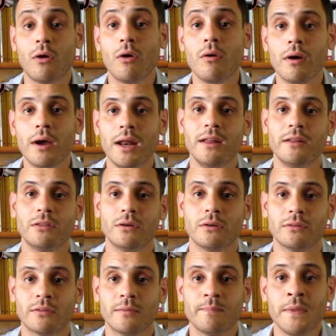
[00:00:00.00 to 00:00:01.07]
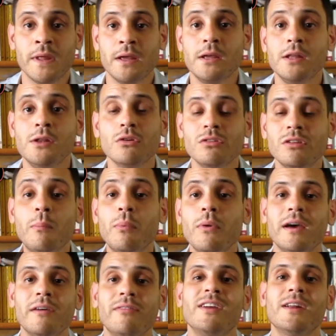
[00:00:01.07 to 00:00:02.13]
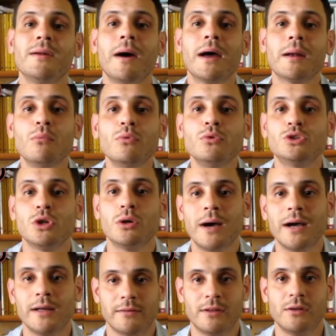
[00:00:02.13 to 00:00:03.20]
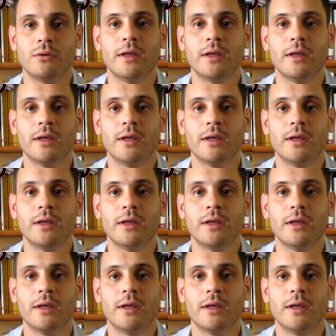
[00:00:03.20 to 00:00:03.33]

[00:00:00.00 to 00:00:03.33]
concretos y no se puede afirmar mucho más de